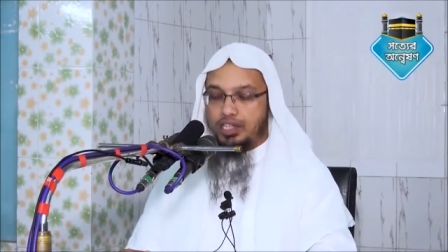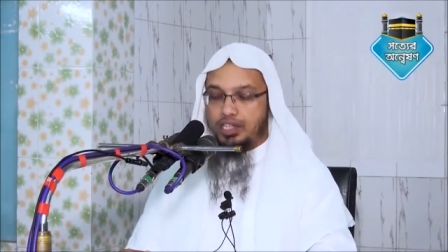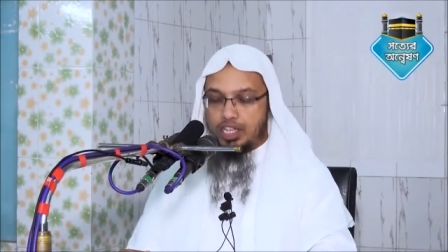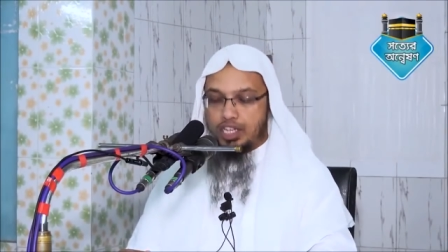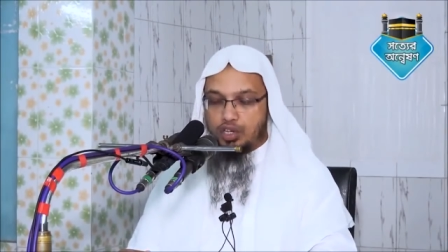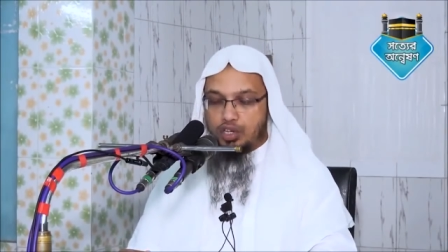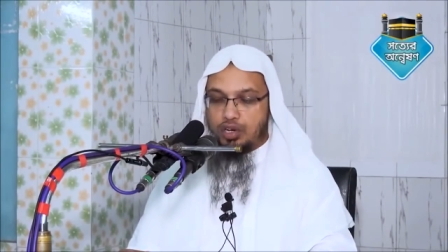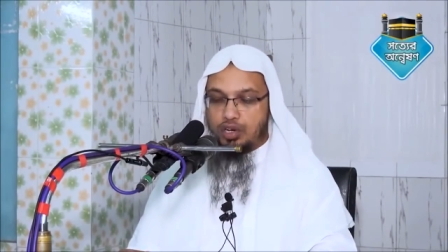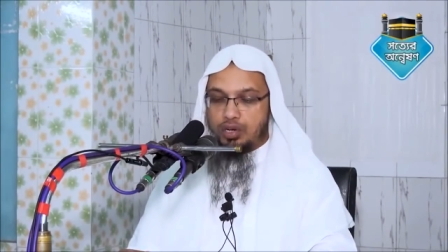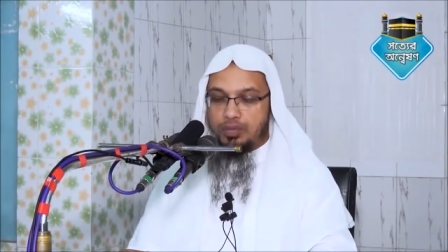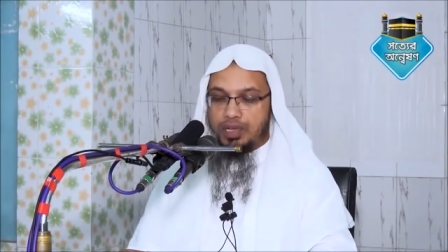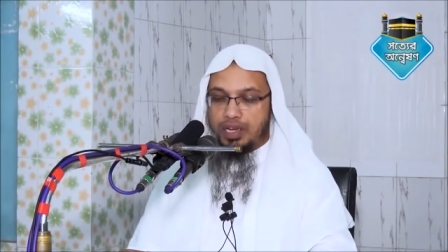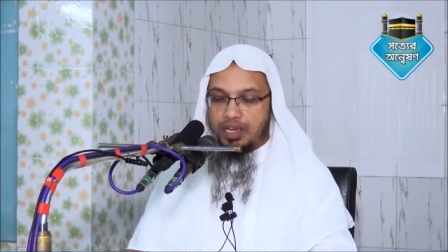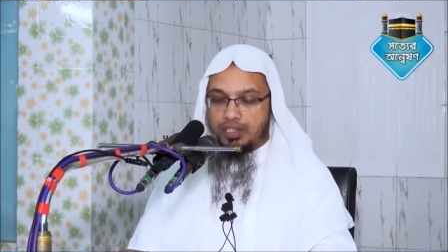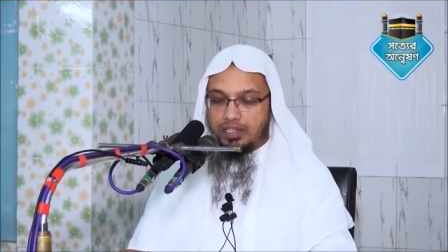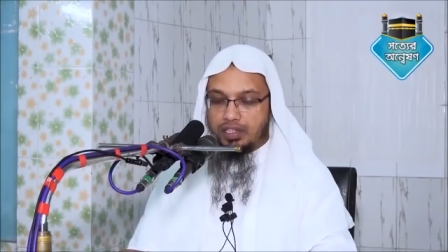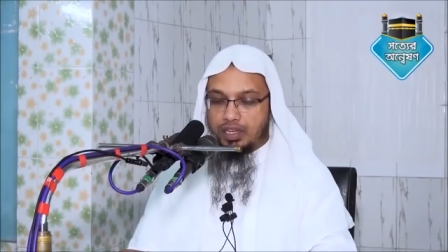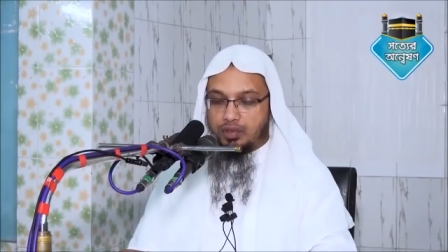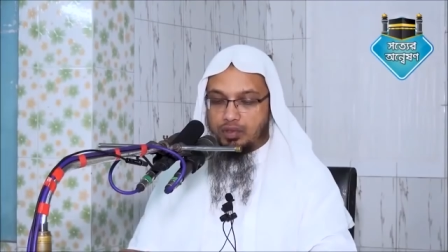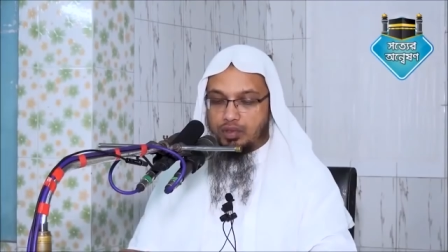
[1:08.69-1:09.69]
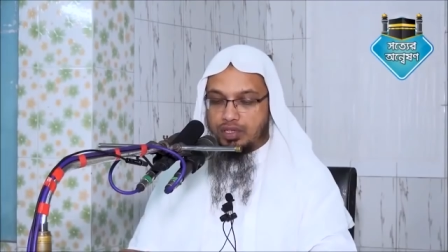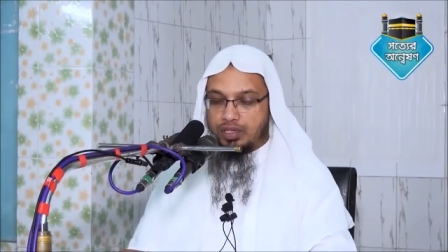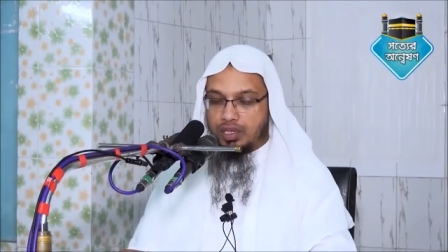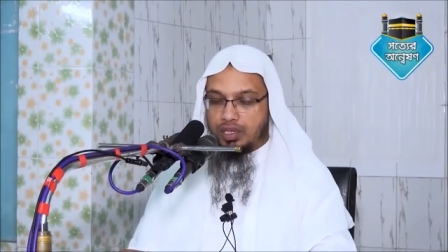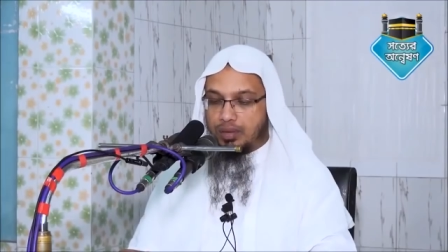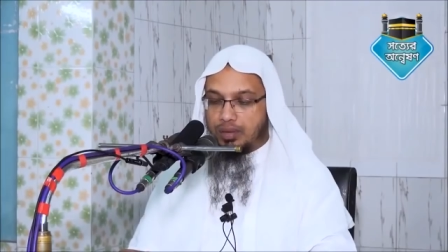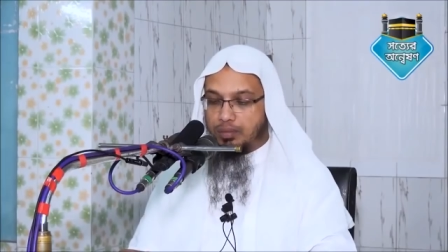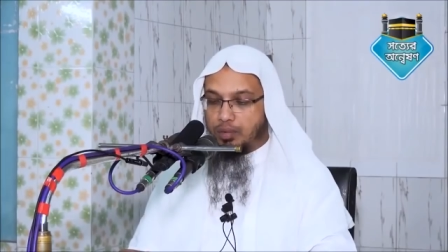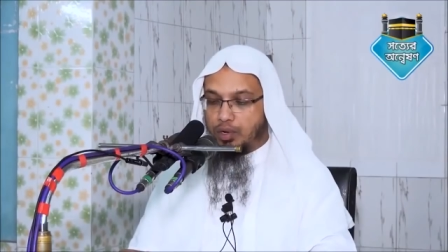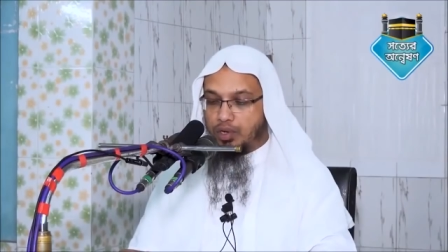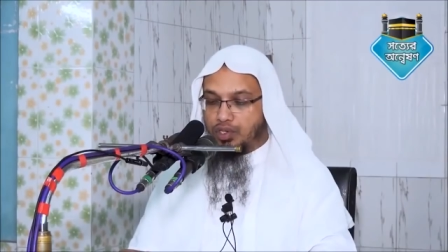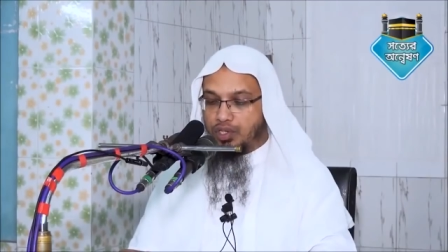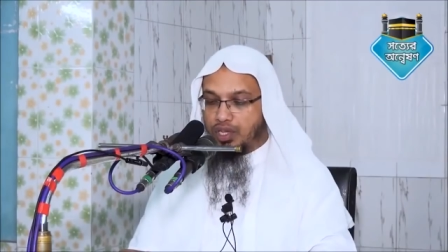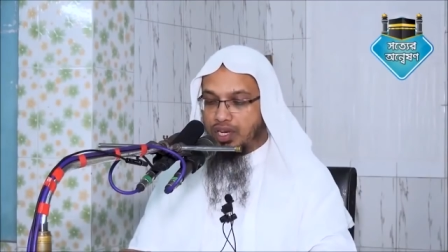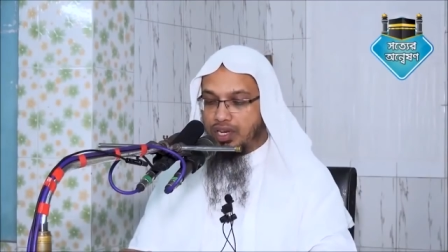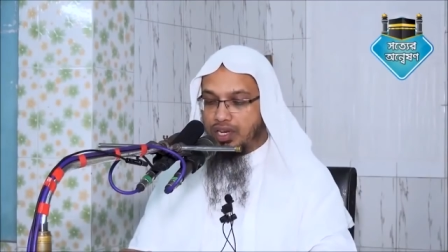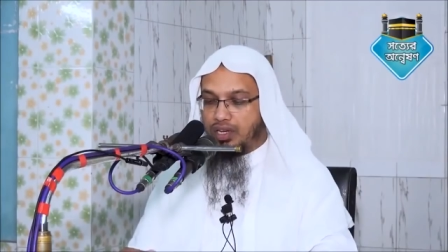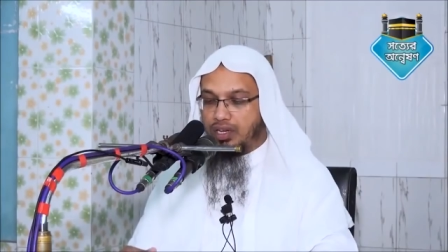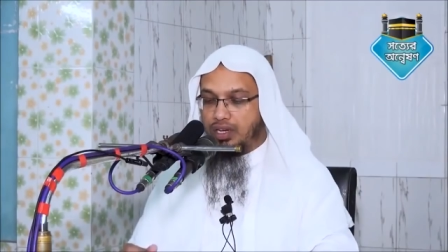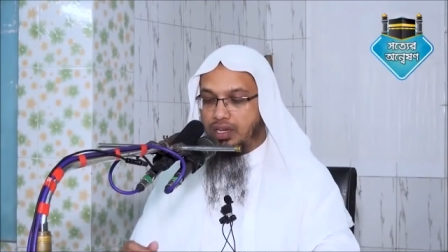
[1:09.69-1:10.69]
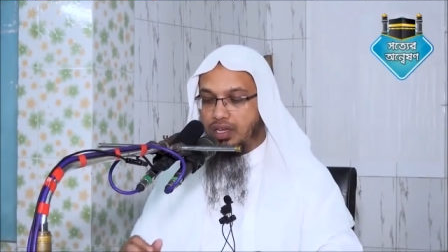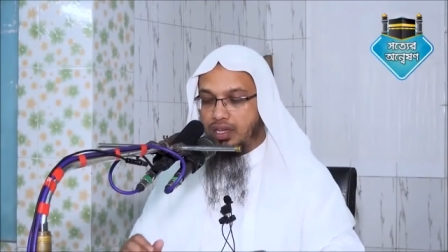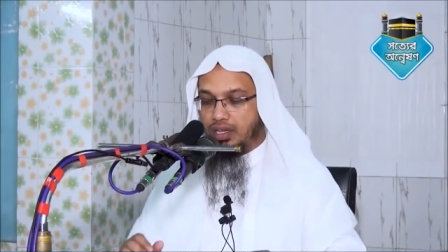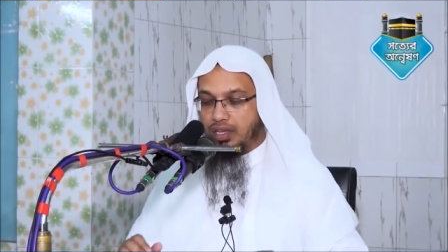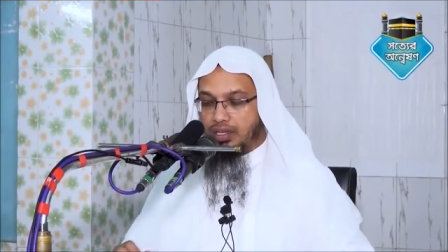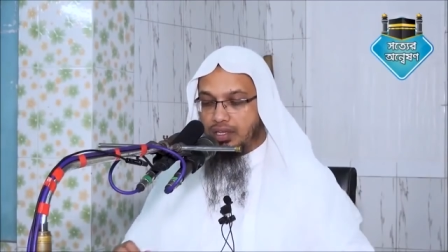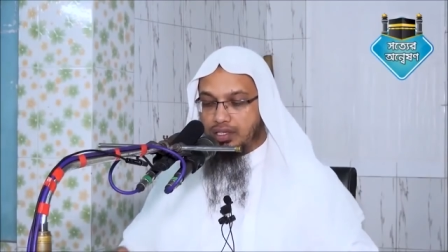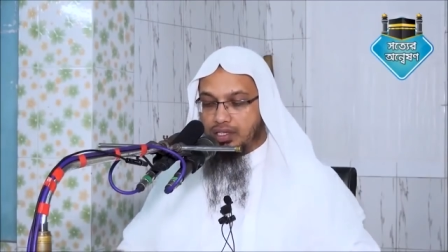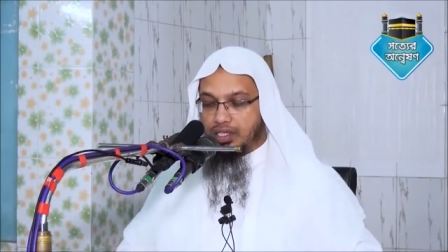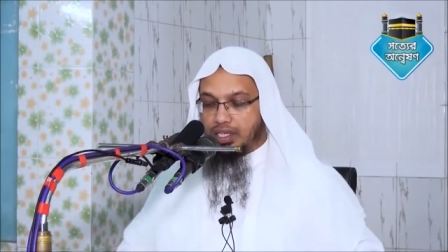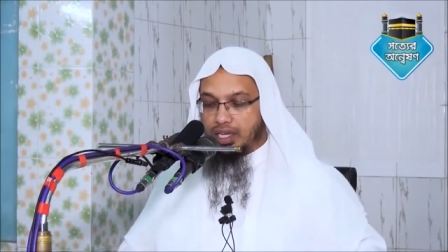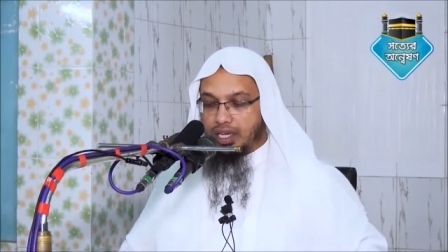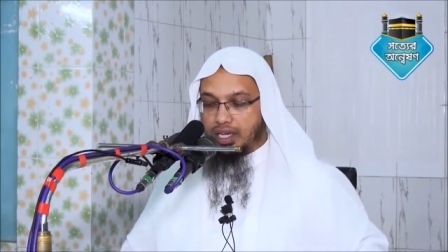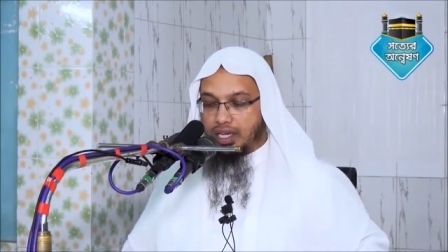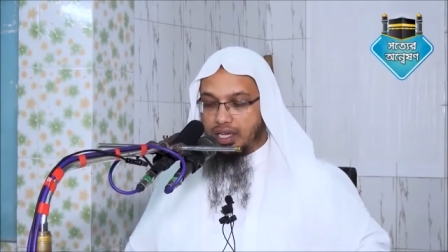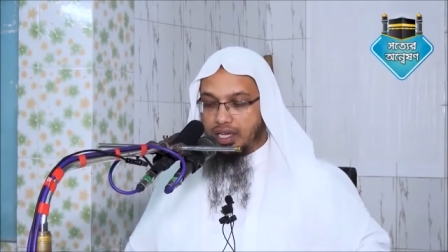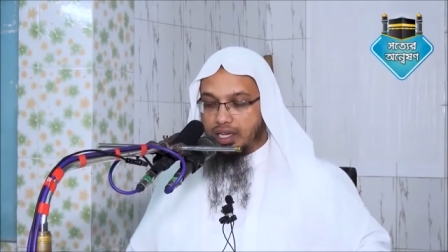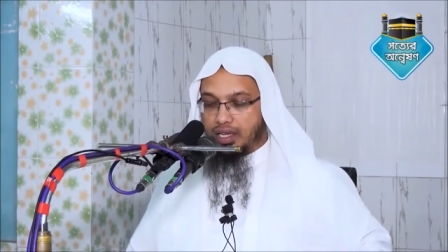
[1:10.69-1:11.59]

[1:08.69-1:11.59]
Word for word: সেই জন্য রবি আলাইসালাম বলেছেন যে